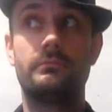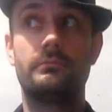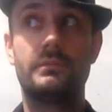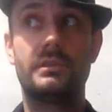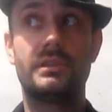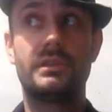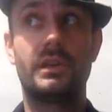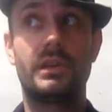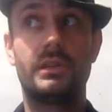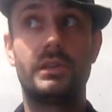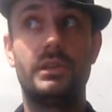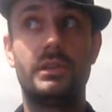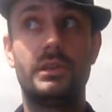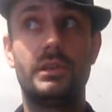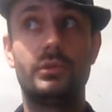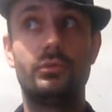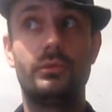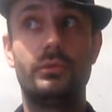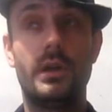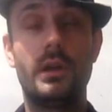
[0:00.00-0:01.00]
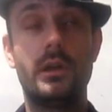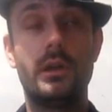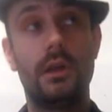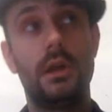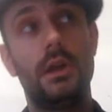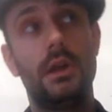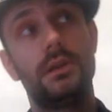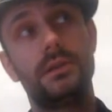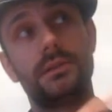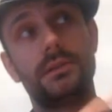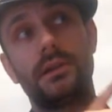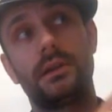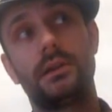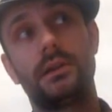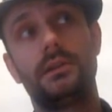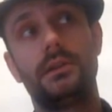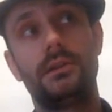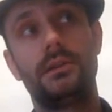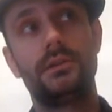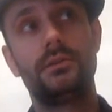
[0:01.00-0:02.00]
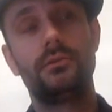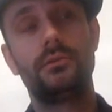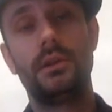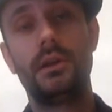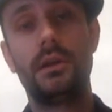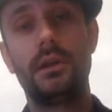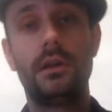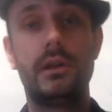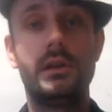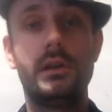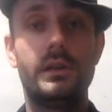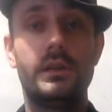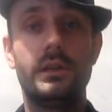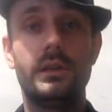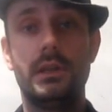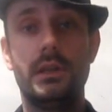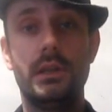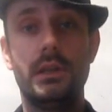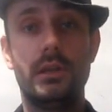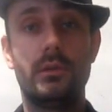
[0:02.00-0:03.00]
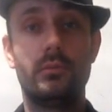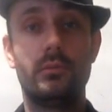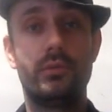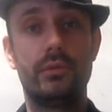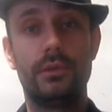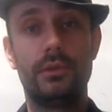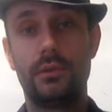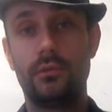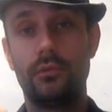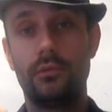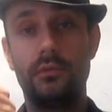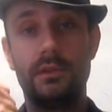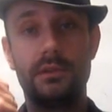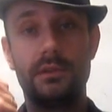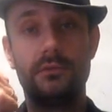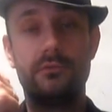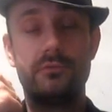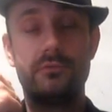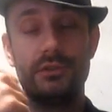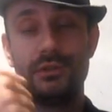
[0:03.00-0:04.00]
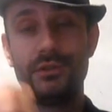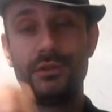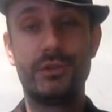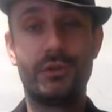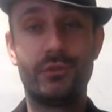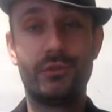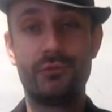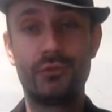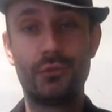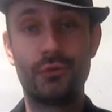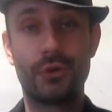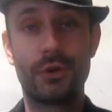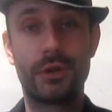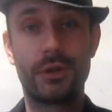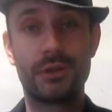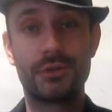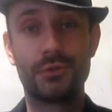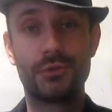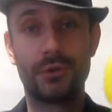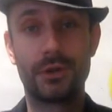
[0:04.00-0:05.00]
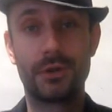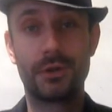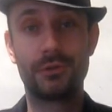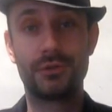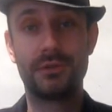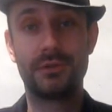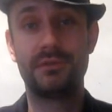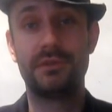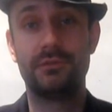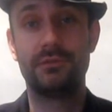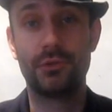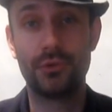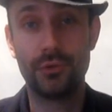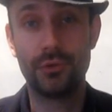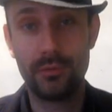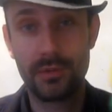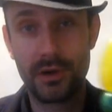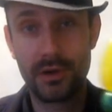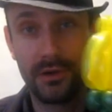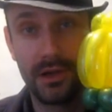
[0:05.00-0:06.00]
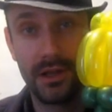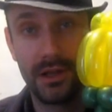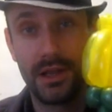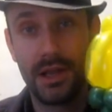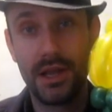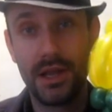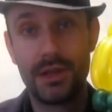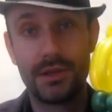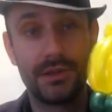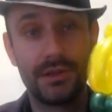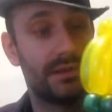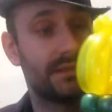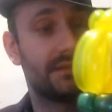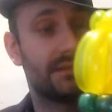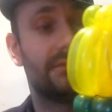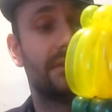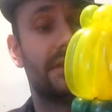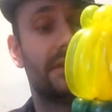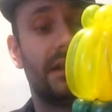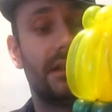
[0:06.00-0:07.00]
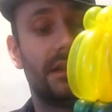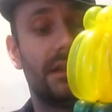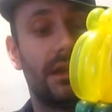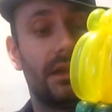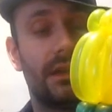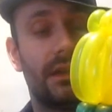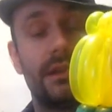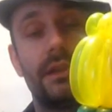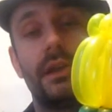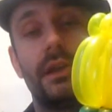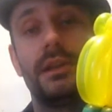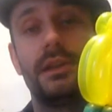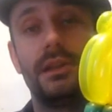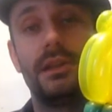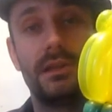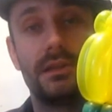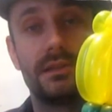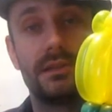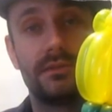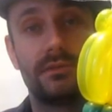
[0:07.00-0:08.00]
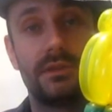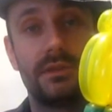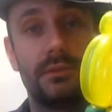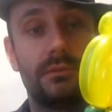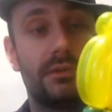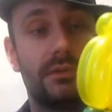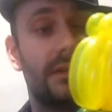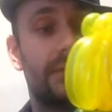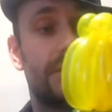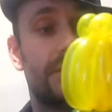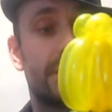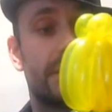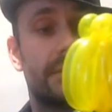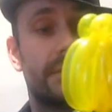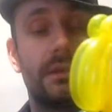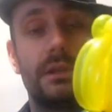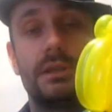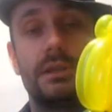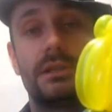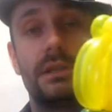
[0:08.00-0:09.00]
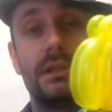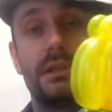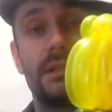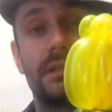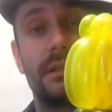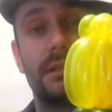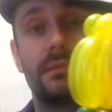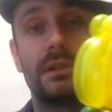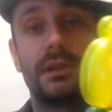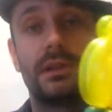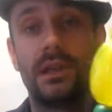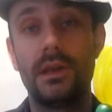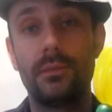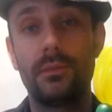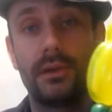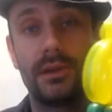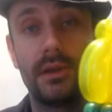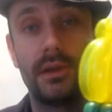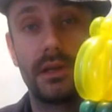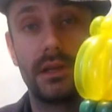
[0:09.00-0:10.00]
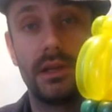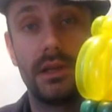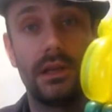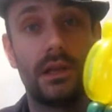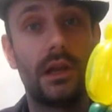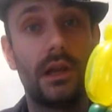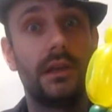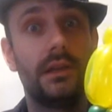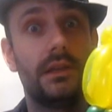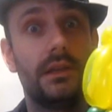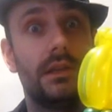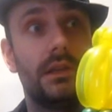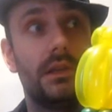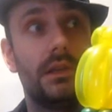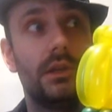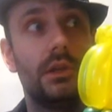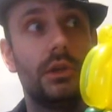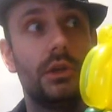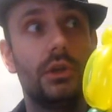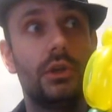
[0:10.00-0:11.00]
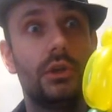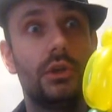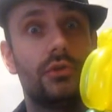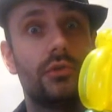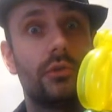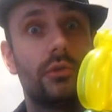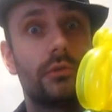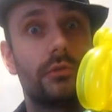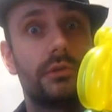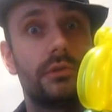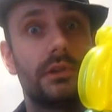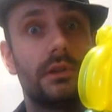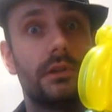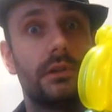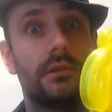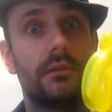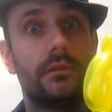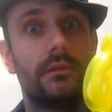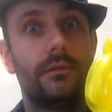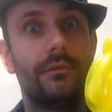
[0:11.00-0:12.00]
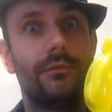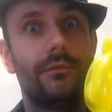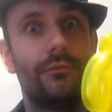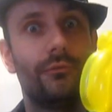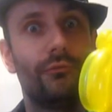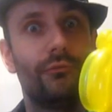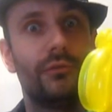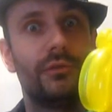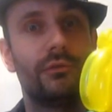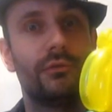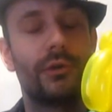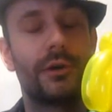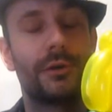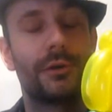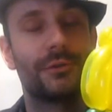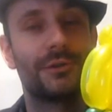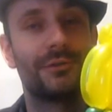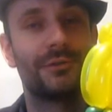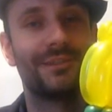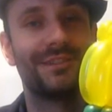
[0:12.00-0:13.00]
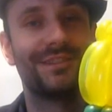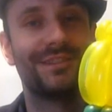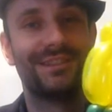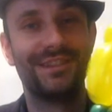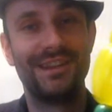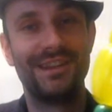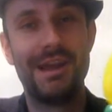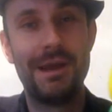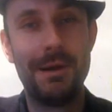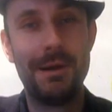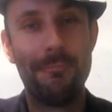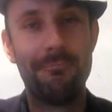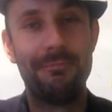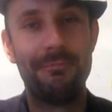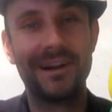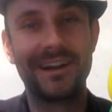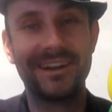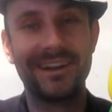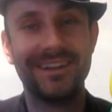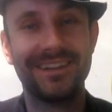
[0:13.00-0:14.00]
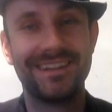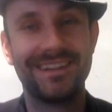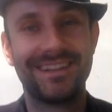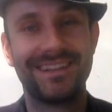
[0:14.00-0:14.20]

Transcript: заходите сюда, заходите сюда, и будет у вас в жизни все хорошо. Короче, всего доброго, до свидания, дарите своим девушкам и женщинам такие подарки, ай, и еще круче. Всего хорошего. Пока.